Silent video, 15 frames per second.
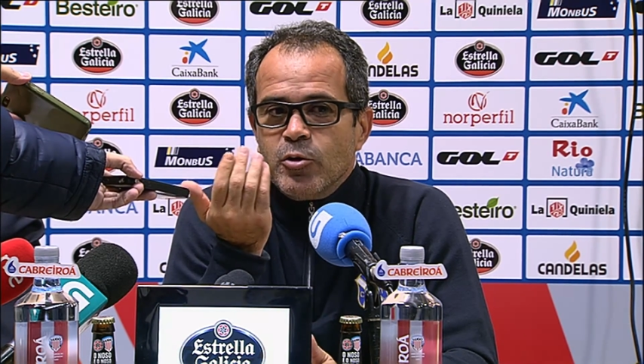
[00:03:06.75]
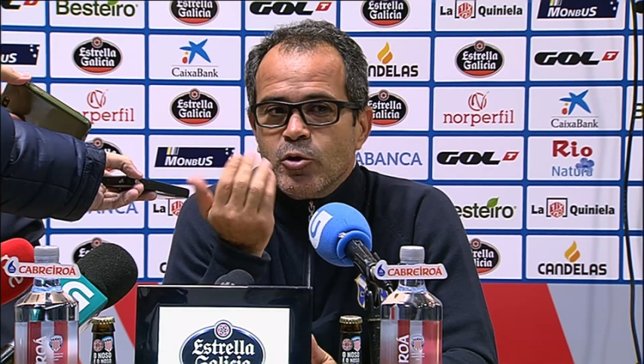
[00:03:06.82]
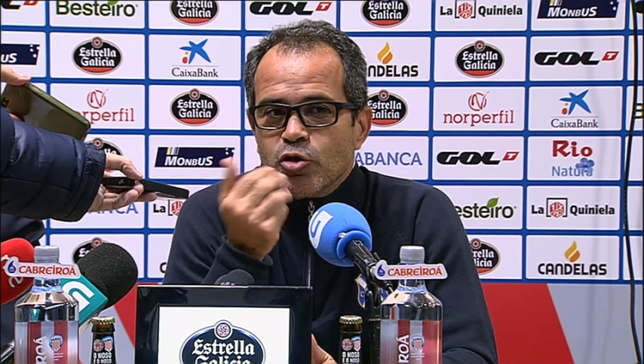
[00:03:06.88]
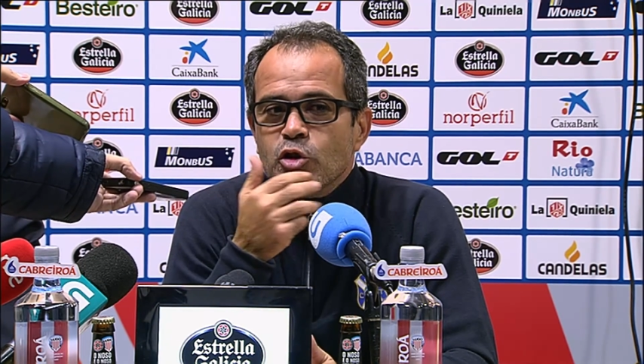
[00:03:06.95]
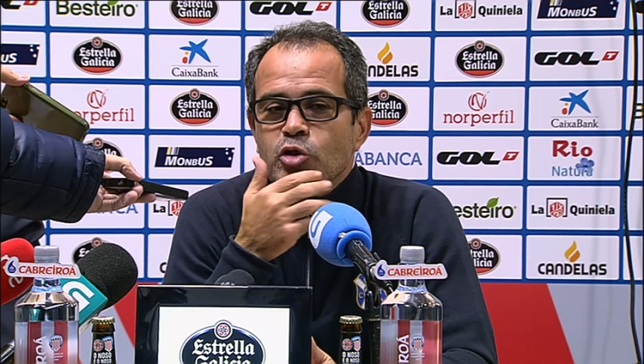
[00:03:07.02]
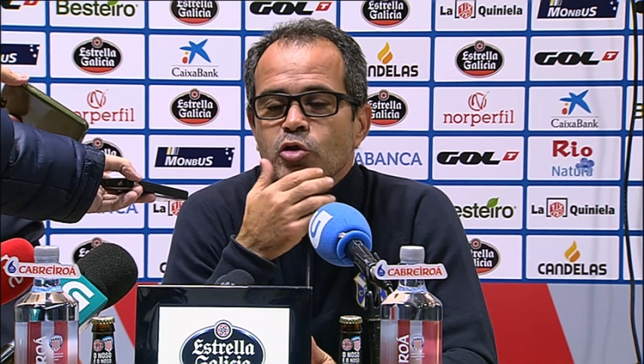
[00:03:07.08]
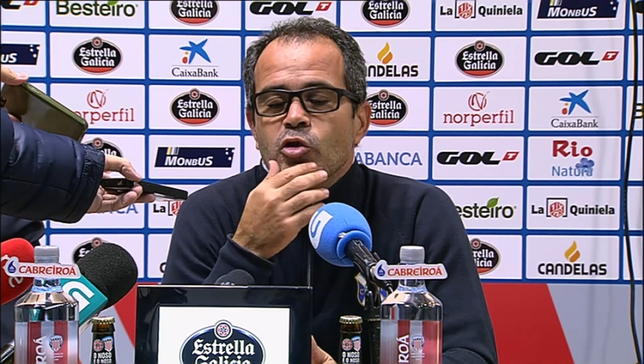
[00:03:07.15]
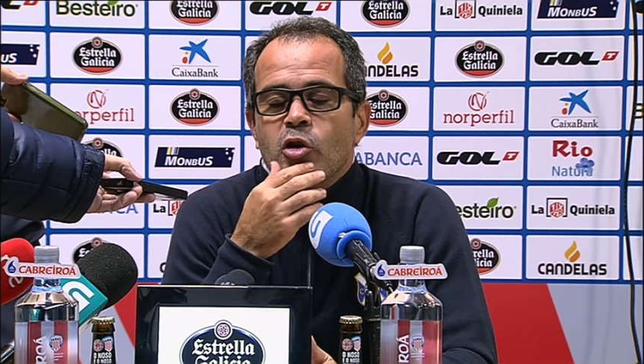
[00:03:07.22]

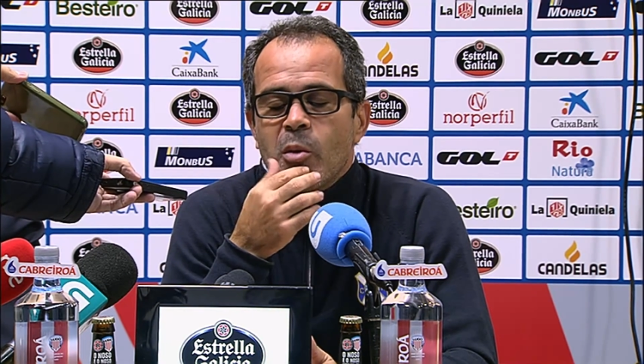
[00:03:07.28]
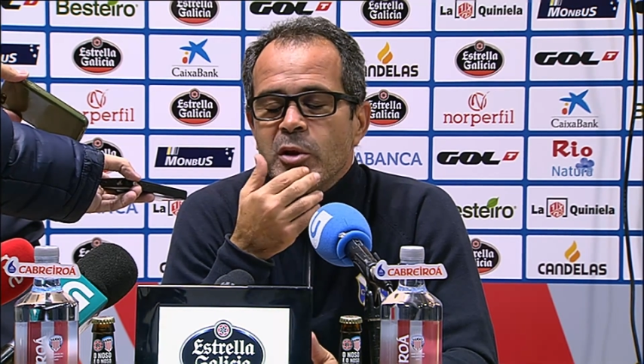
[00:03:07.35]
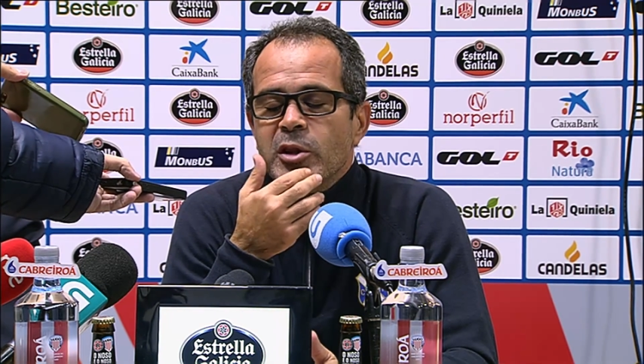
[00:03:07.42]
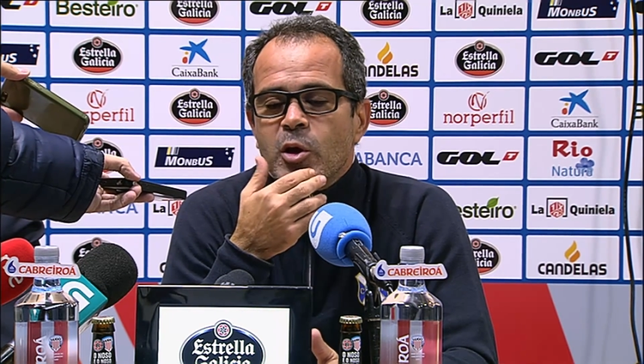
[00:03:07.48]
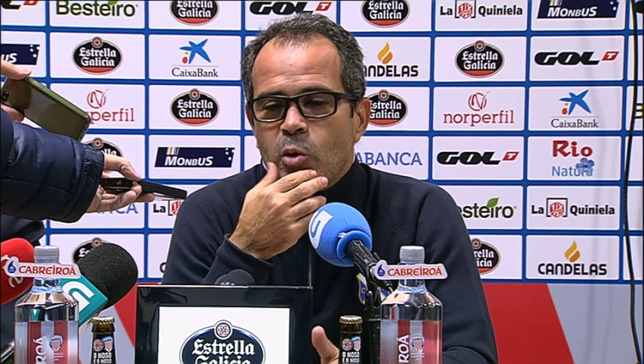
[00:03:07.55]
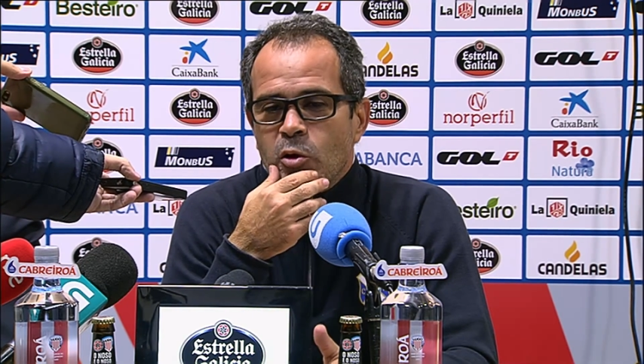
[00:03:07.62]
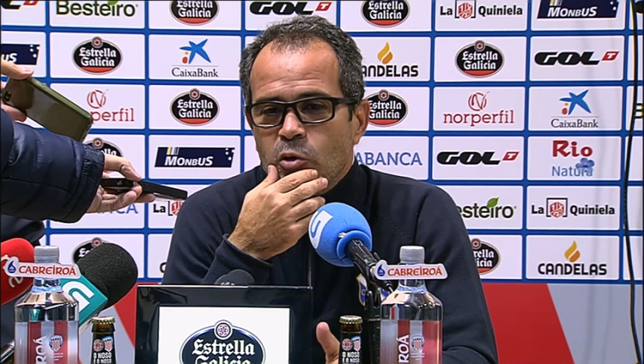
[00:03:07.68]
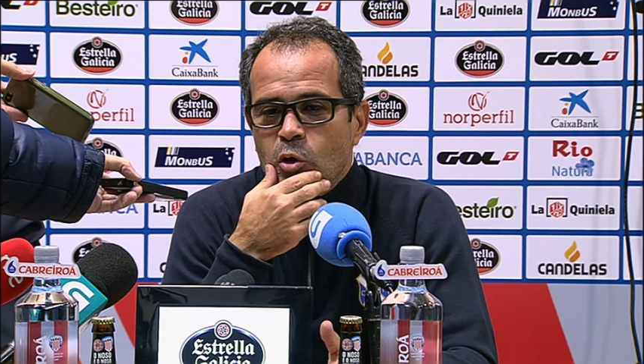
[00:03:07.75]
nosotros
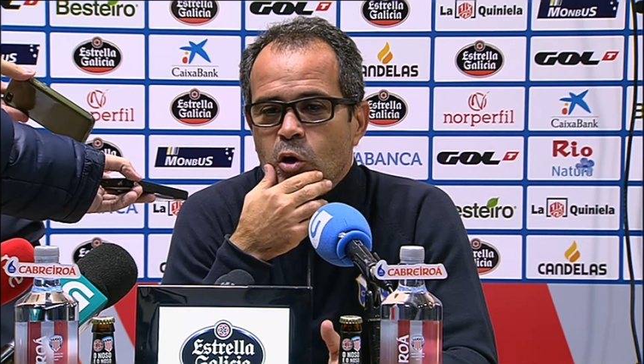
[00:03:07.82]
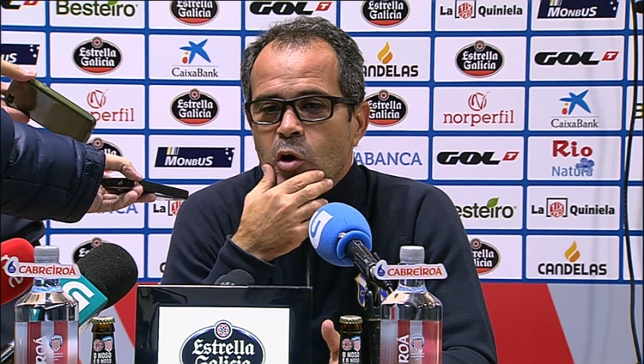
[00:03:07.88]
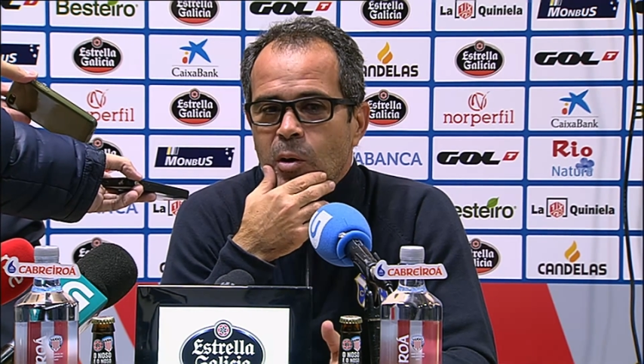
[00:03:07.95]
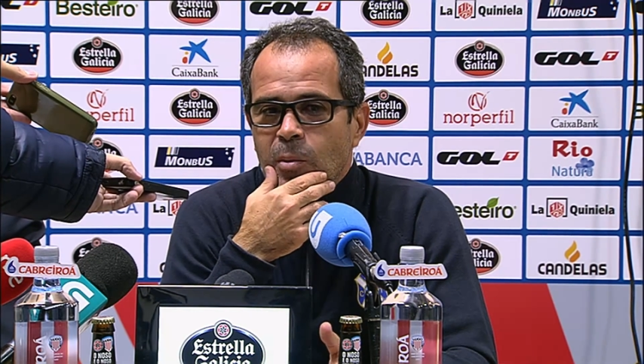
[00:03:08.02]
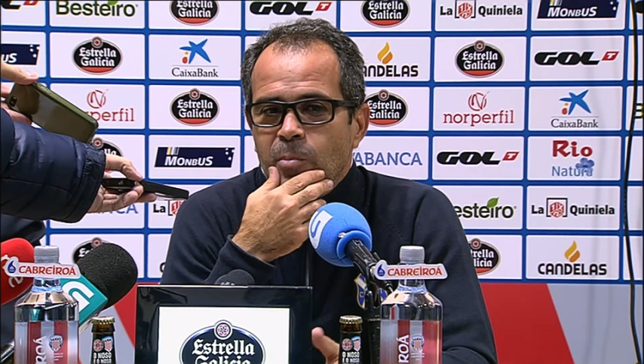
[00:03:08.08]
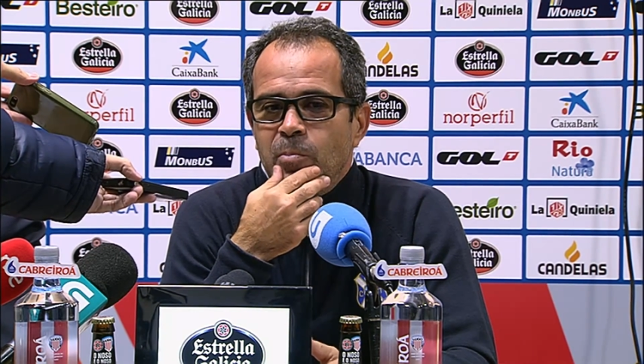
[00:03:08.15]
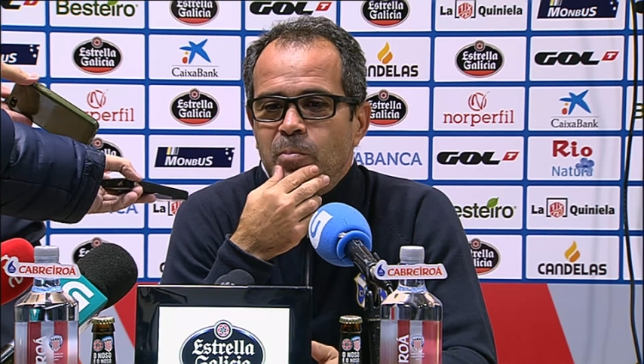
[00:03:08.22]
normalmente cuando